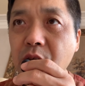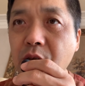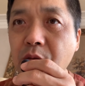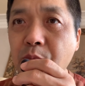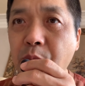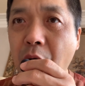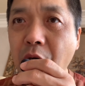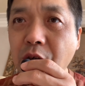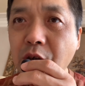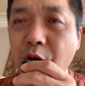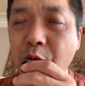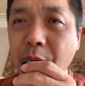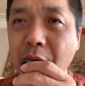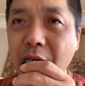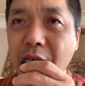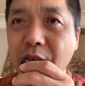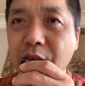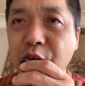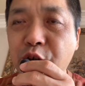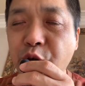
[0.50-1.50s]
朋友
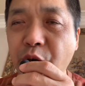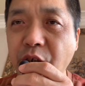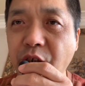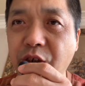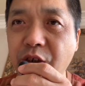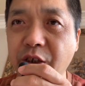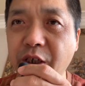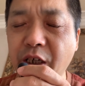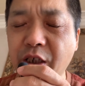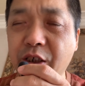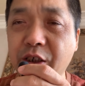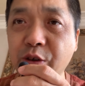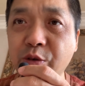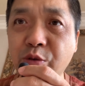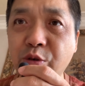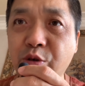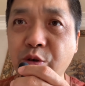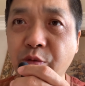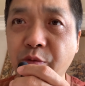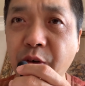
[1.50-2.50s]
们，全世界使
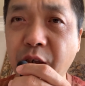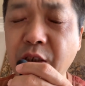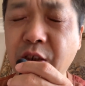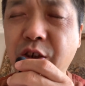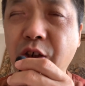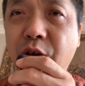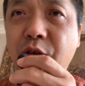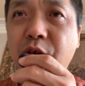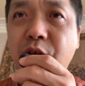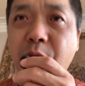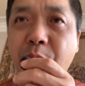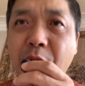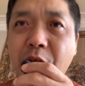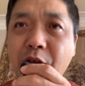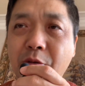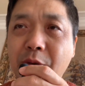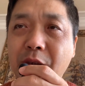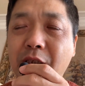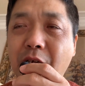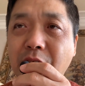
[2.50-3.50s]
用中文交流的朋
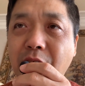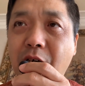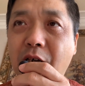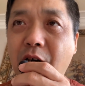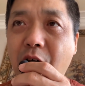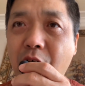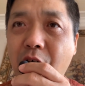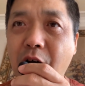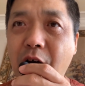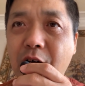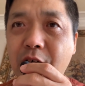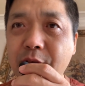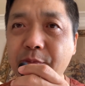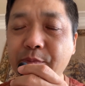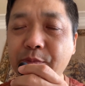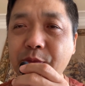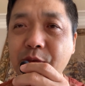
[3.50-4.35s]
友们，大家好啊！